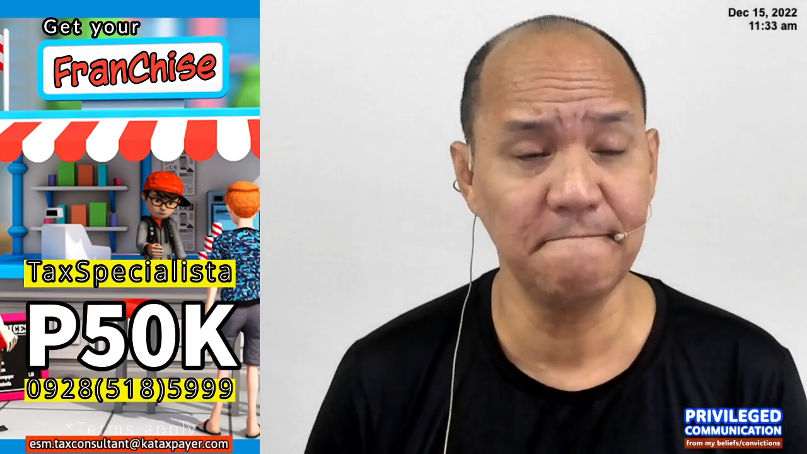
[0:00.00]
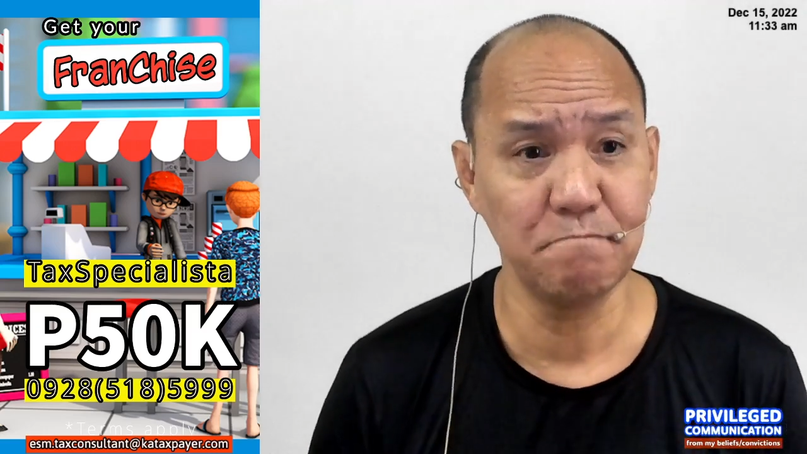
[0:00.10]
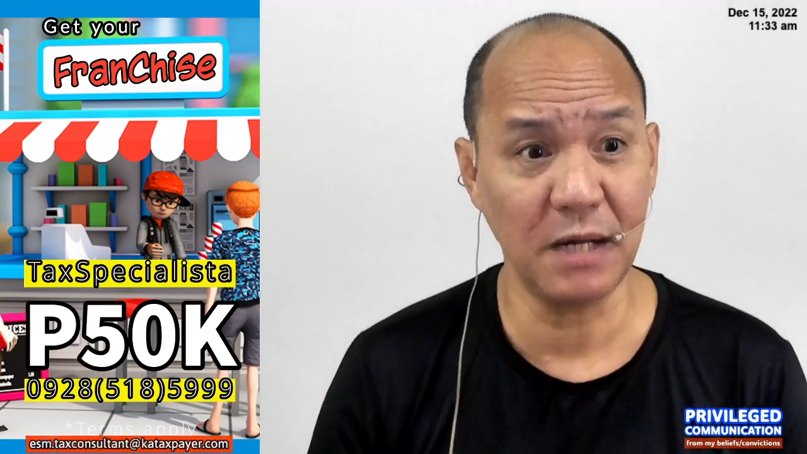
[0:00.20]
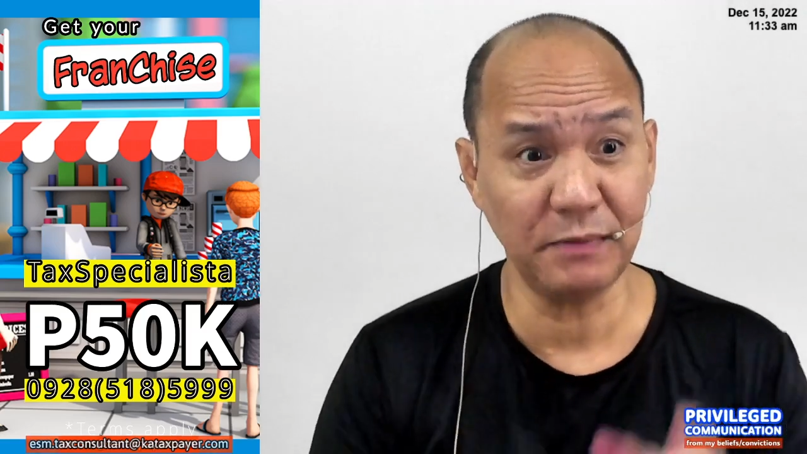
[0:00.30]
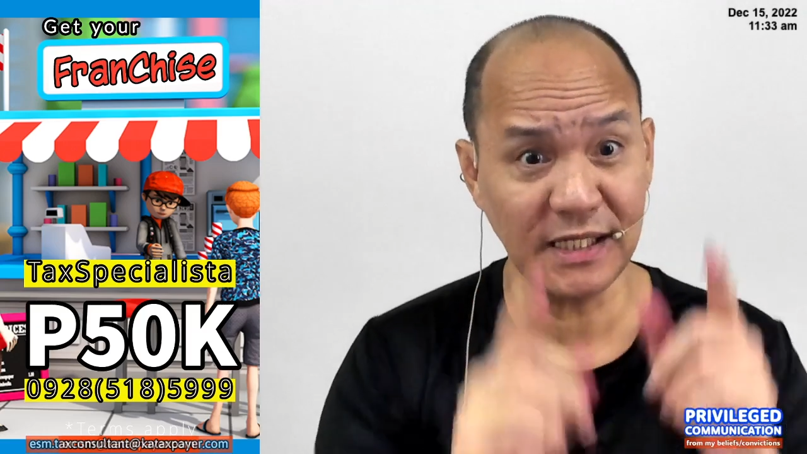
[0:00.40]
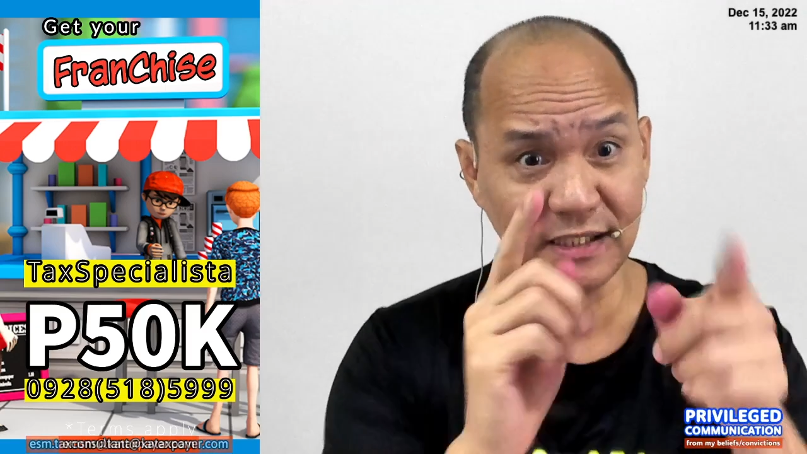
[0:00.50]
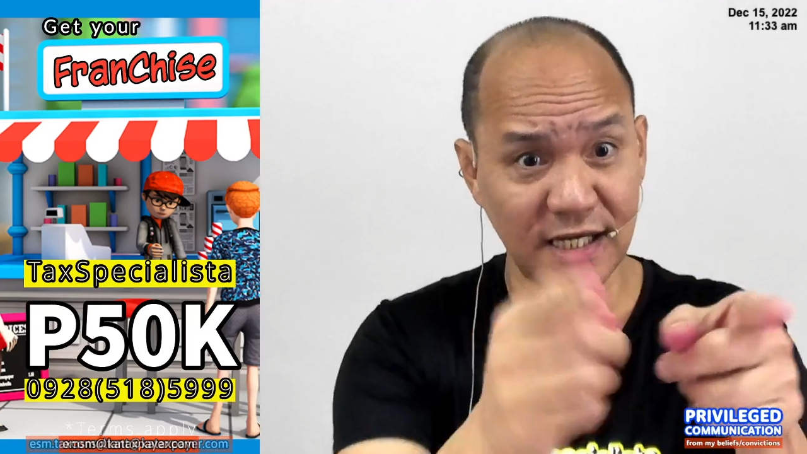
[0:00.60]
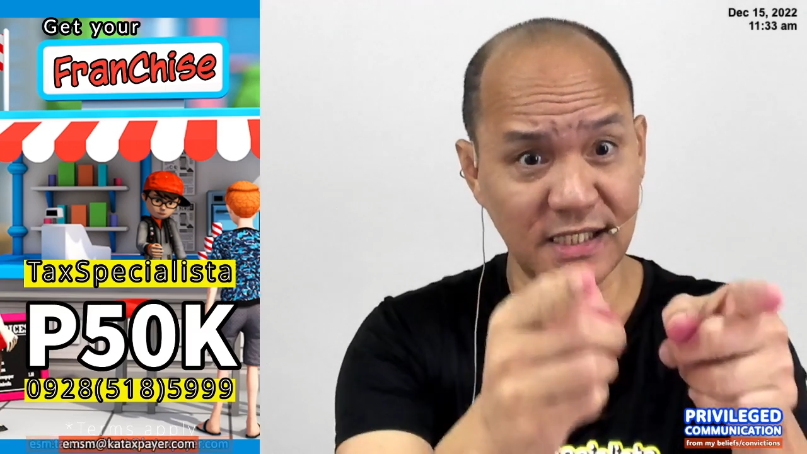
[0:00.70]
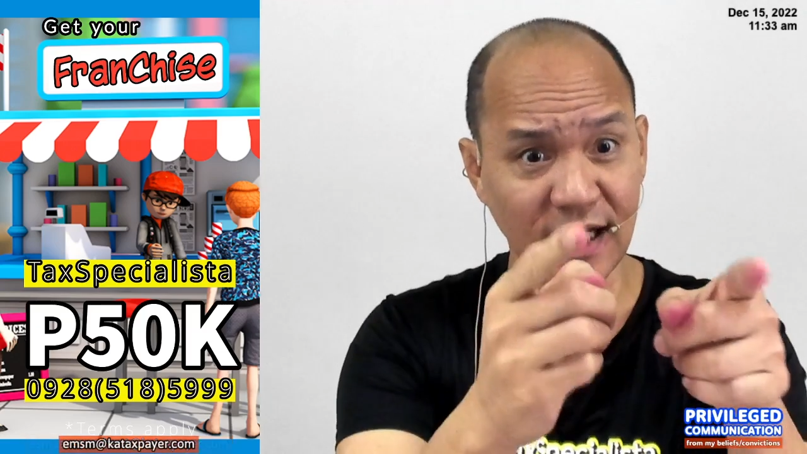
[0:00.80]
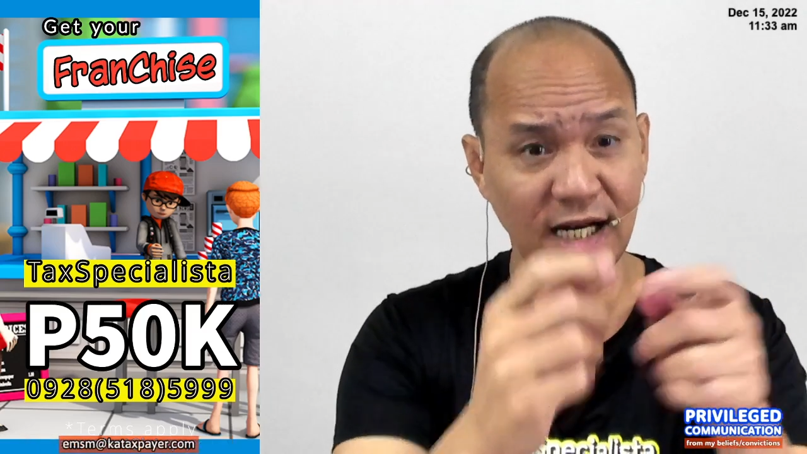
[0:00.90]

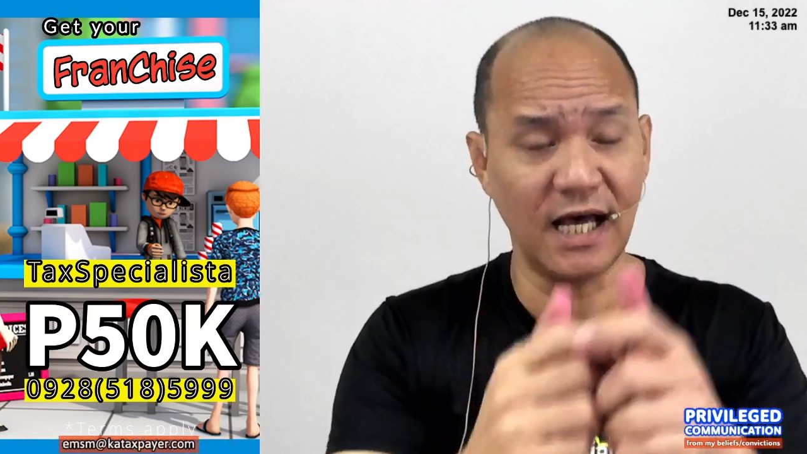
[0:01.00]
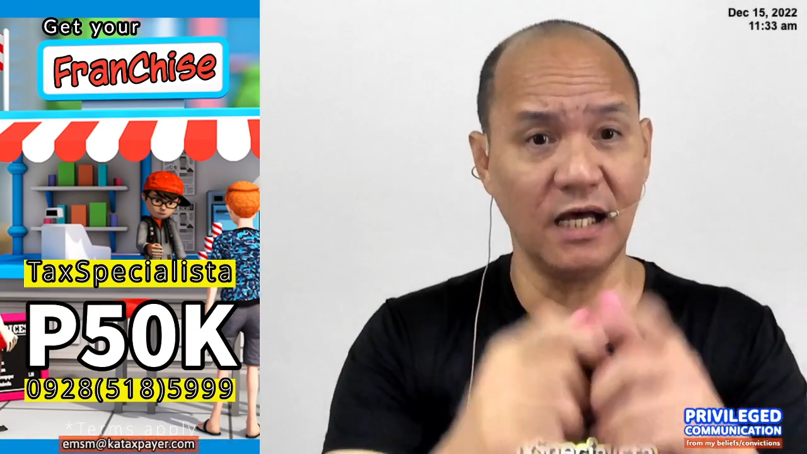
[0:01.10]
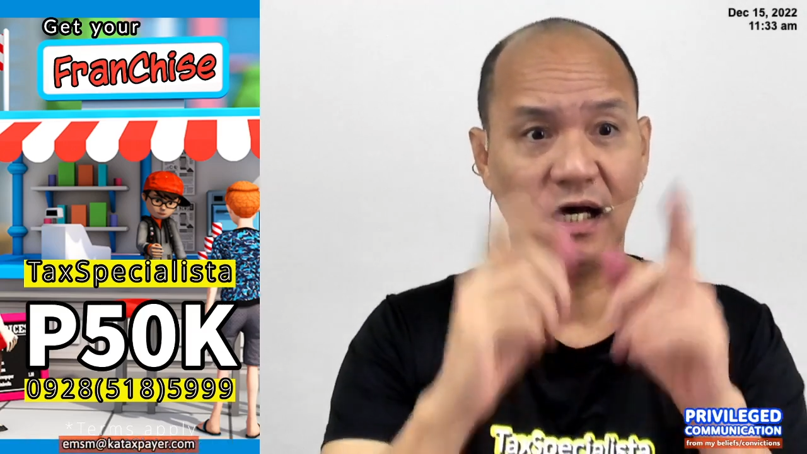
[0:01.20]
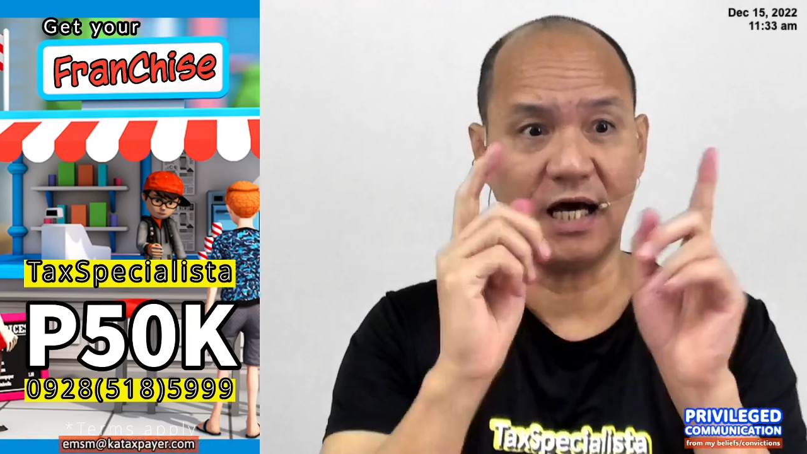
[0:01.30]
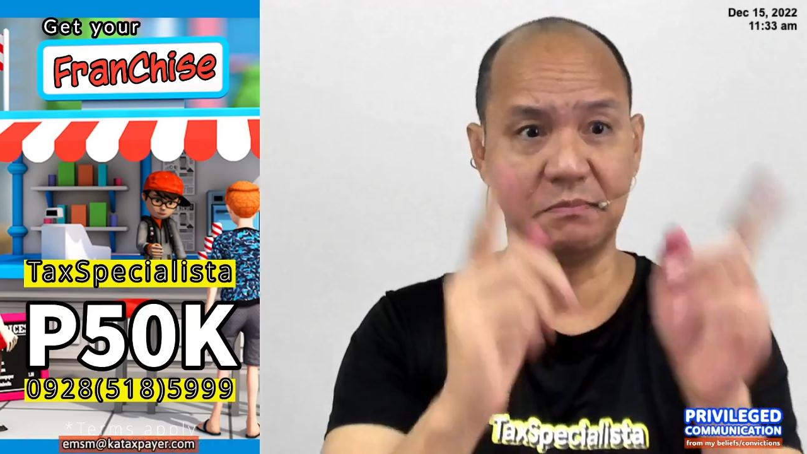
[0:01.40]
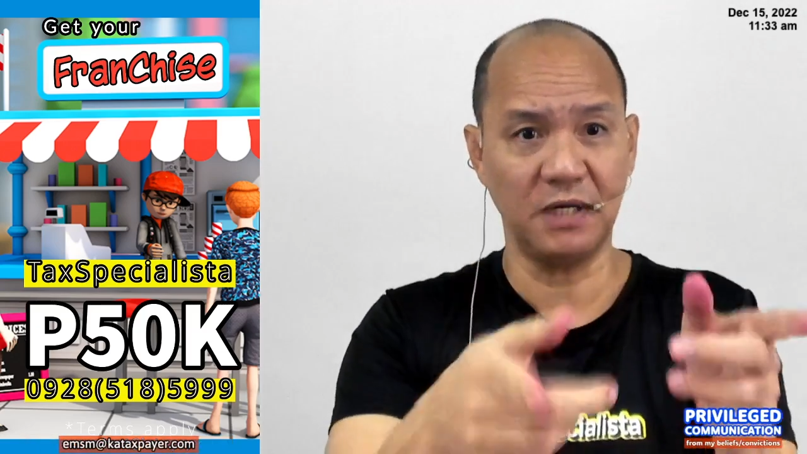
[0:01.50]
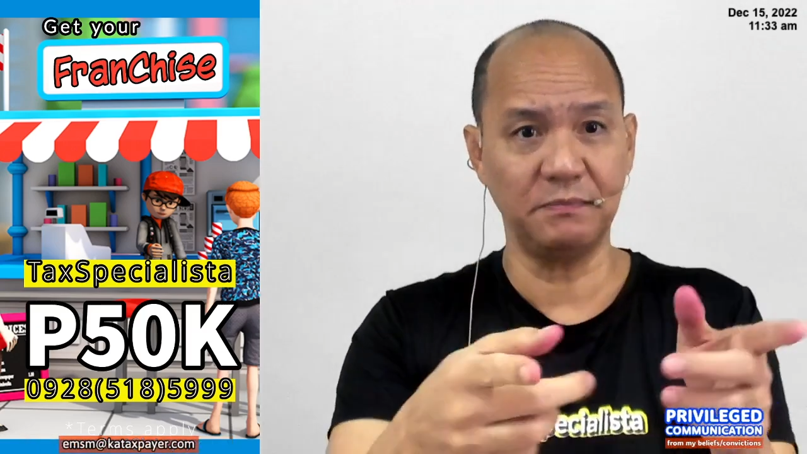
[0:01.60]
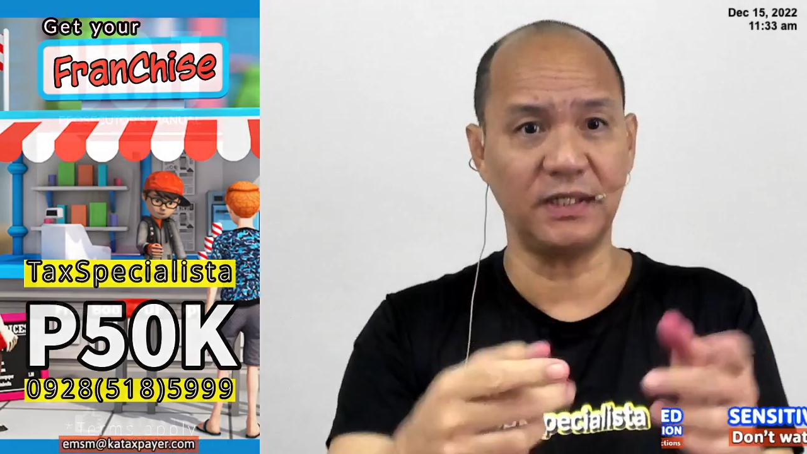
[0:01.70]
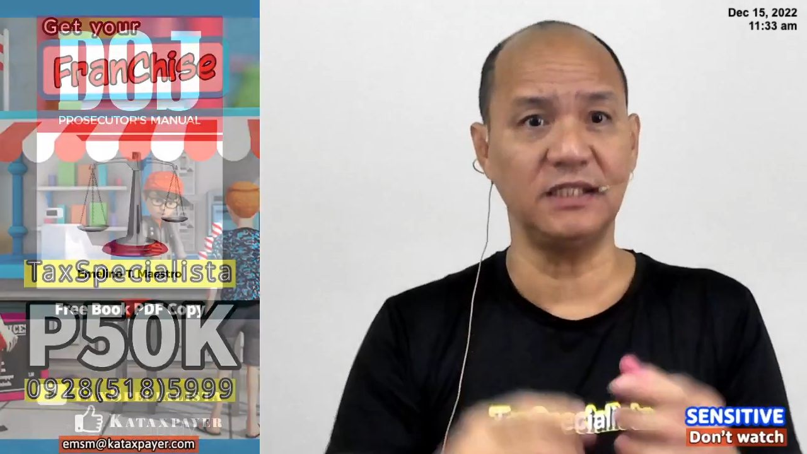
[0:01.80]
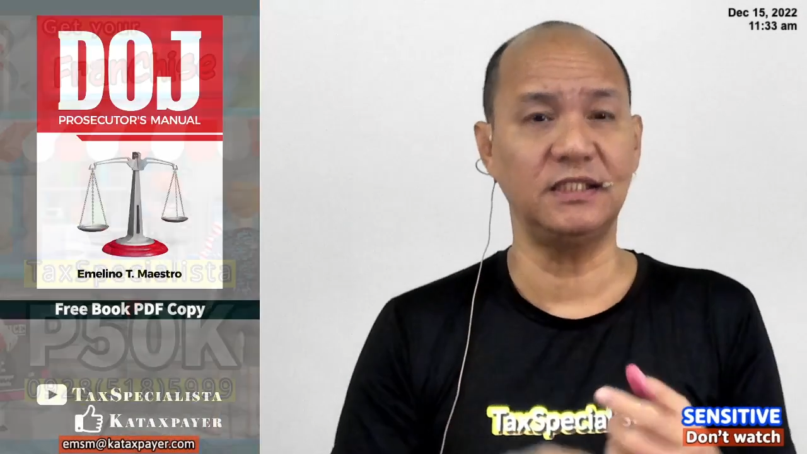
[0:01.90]
mag-franchise ka na at
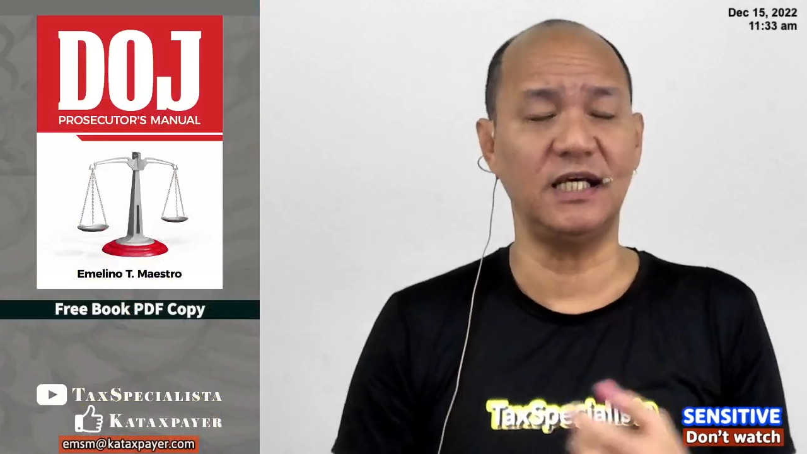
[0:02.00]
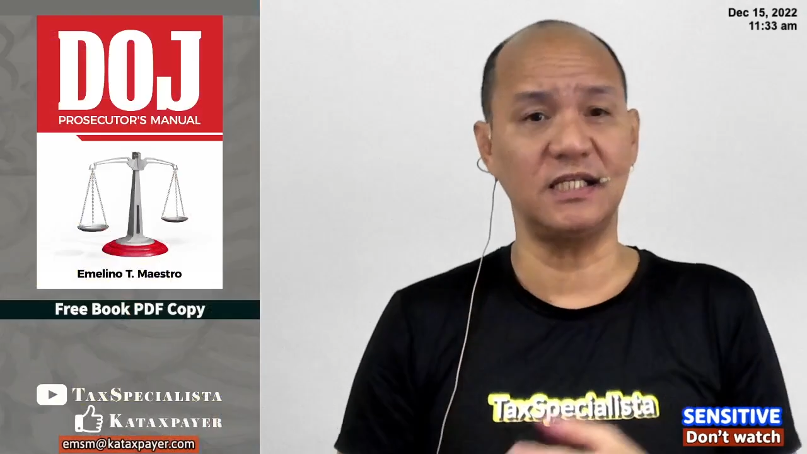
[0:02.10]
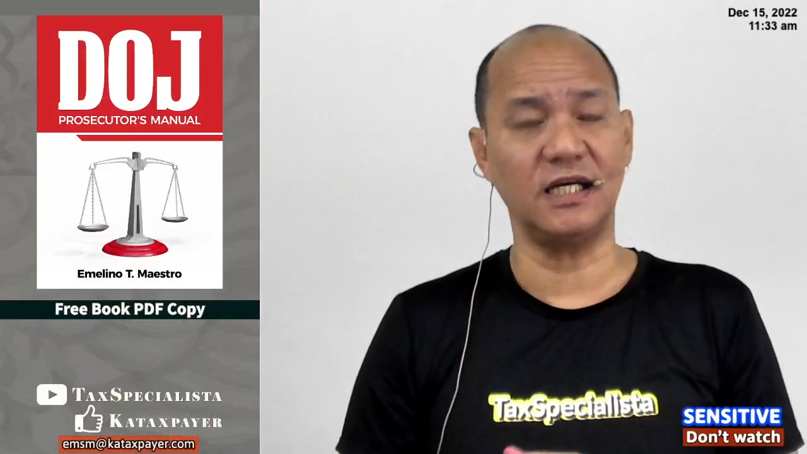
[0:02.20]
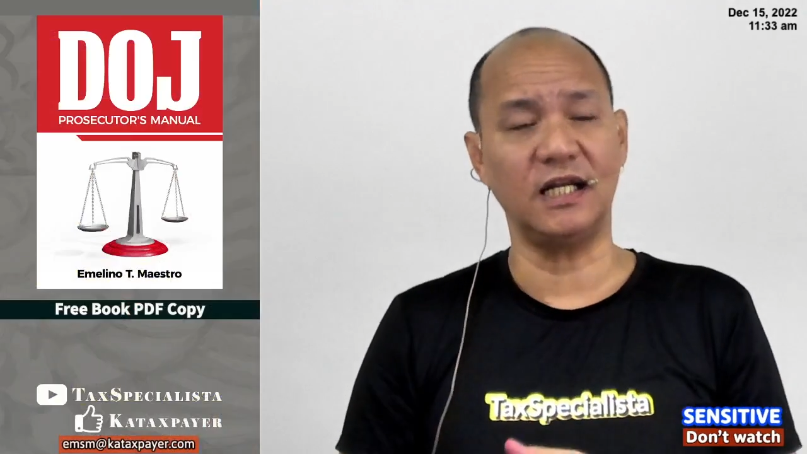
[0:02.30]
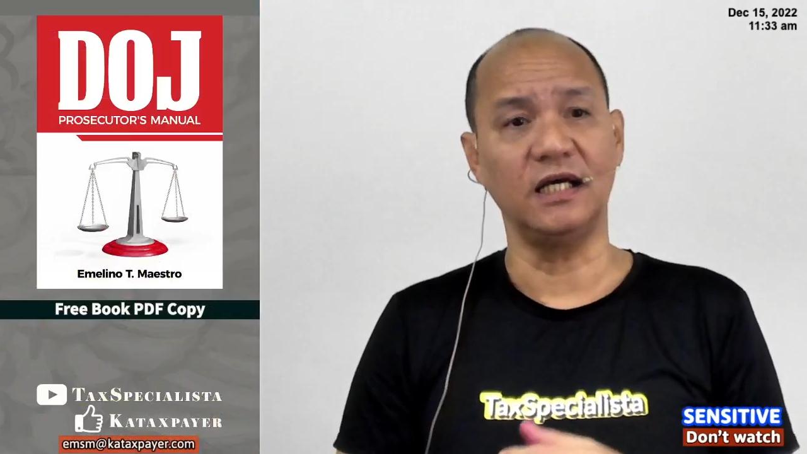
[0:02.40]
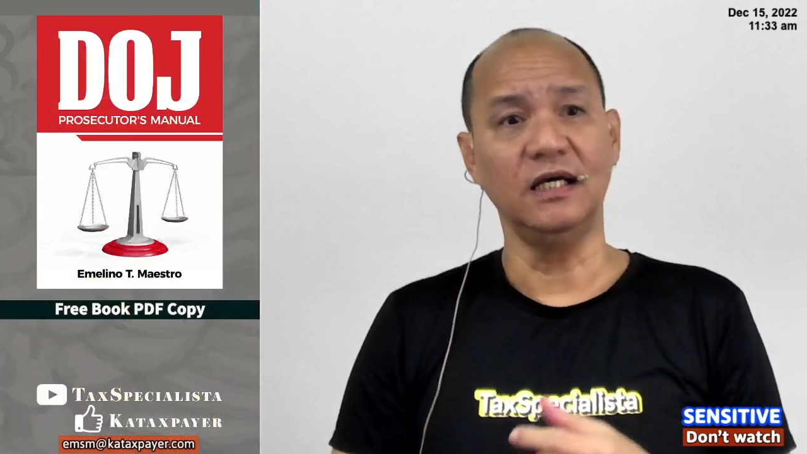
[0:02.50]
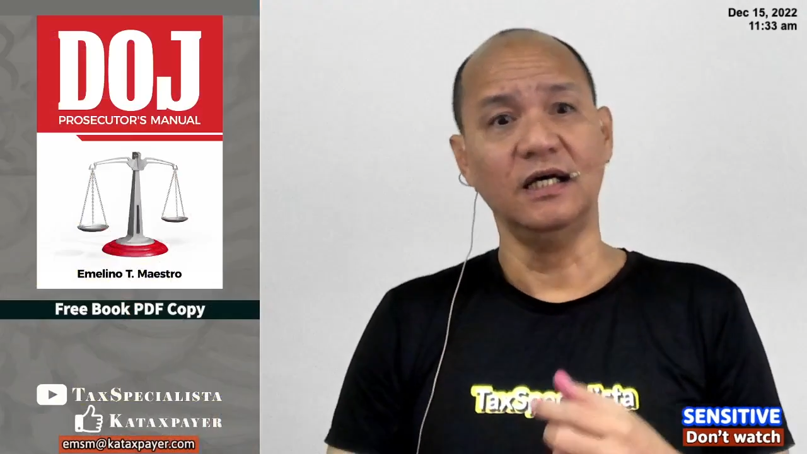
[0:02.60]
mag-franchise ka na.